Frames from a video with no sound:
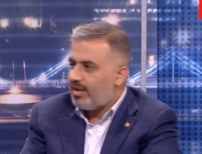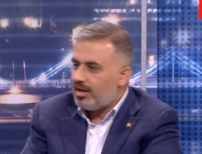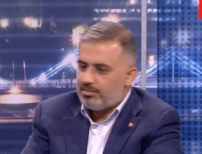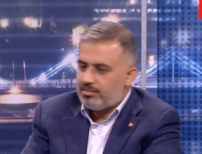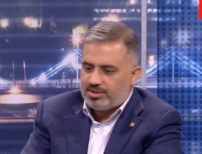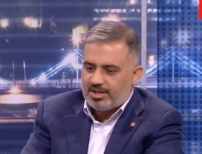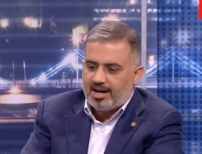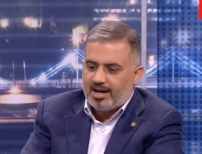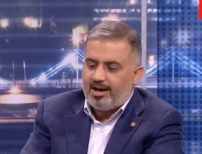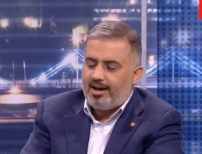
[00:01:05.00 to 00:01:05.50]

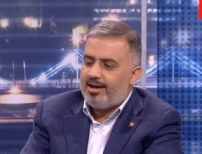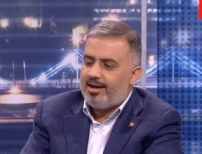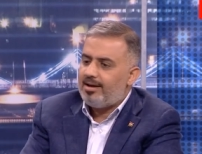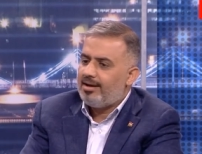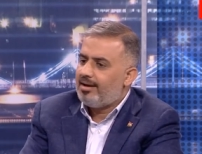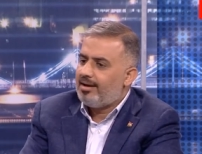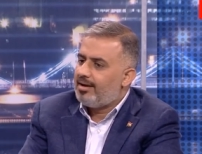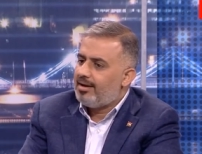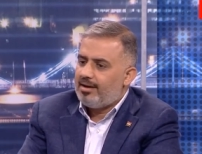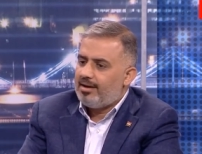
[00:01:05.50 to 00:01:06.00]
صراحه
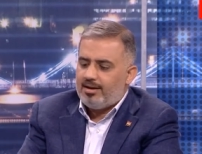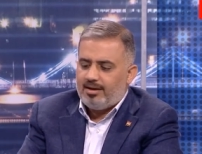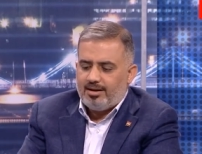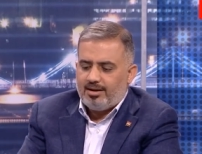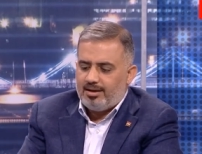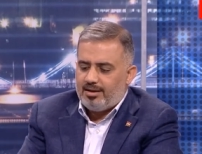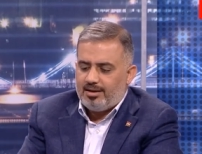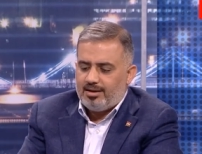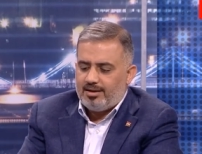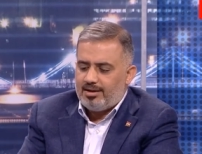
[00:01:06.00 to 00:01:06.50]

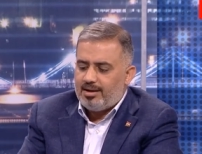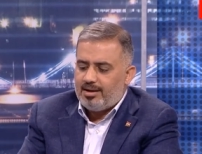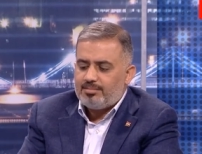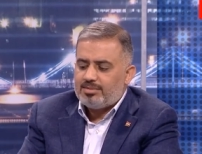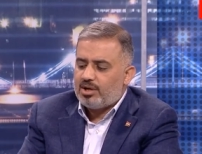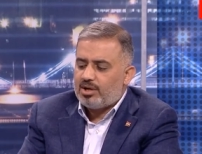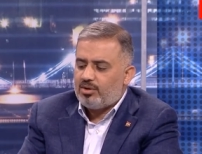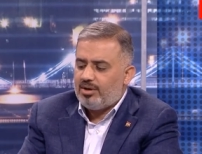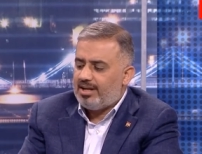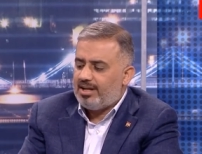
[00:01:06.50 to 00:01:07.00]
آه، لم
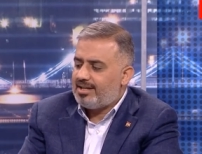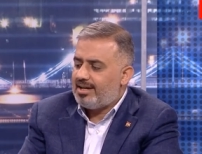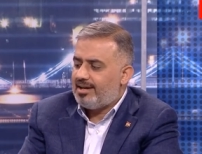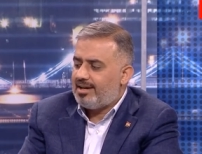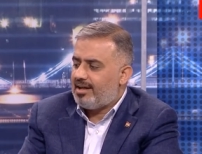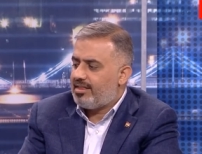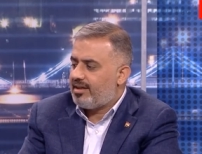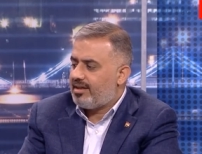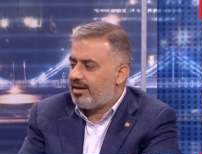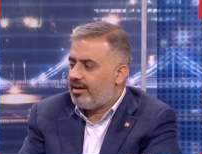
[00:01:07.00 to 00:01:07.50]
تكن
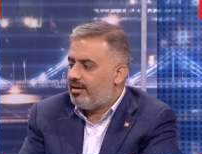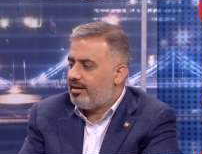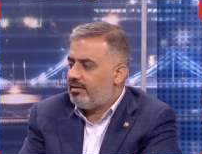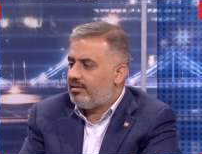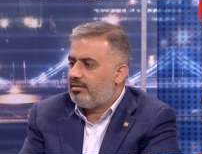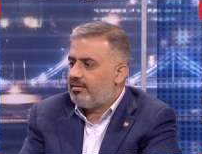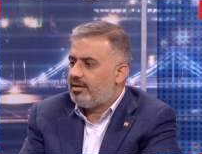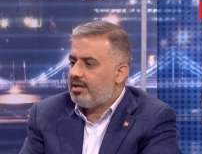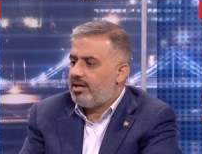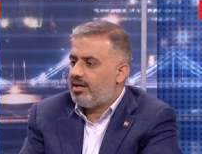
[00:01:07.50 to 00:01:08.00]
لدينا ثقه
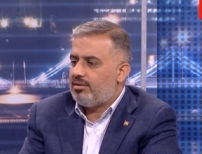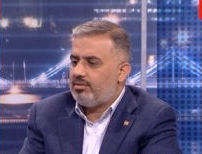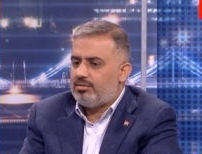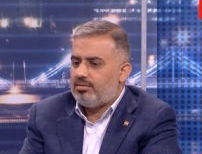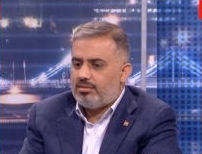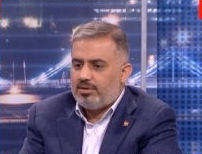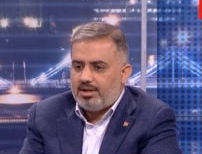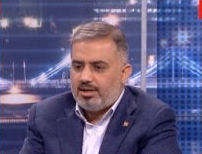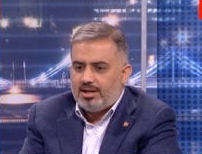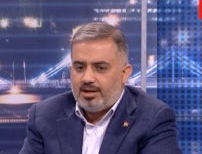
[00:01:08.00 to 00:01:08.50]

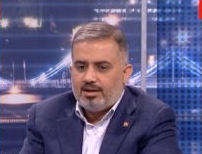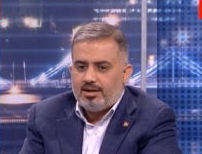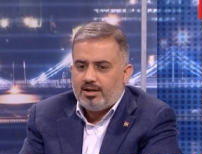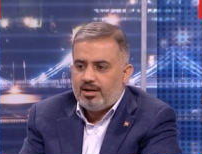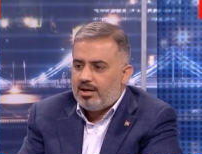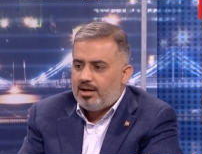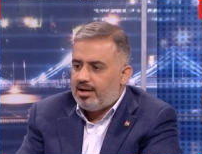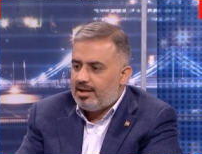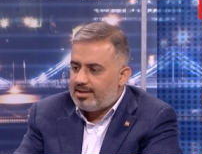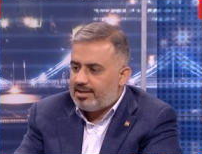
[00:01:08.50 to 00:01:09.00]
لانه احنا
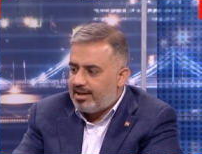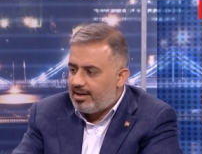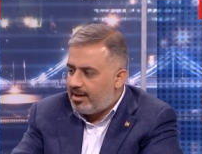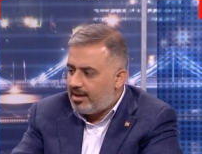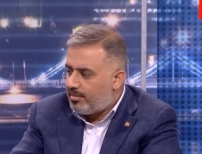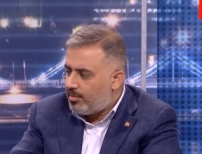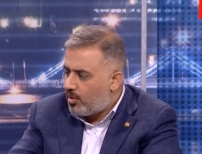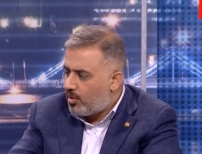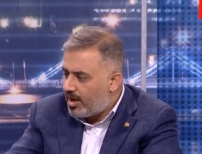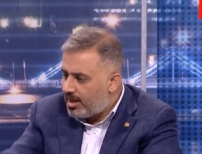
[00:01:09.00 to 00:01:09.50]

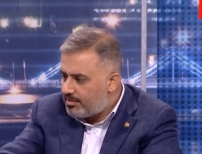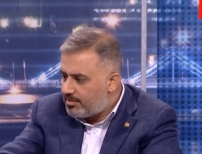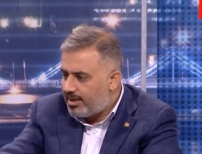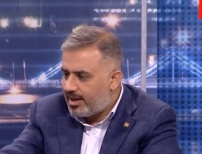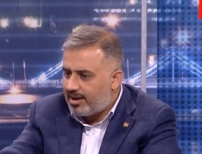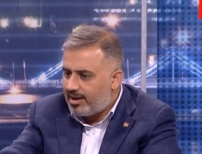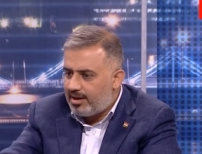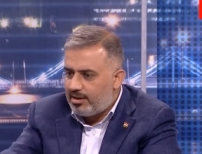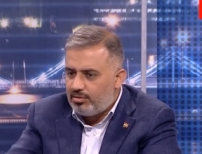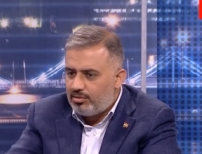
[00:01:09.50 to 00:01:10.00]
لدينا مواد
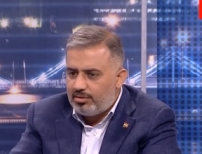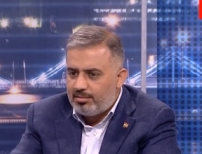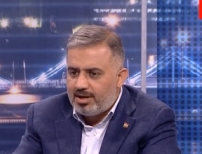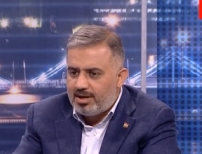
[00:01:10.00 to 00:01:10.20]
بالقانون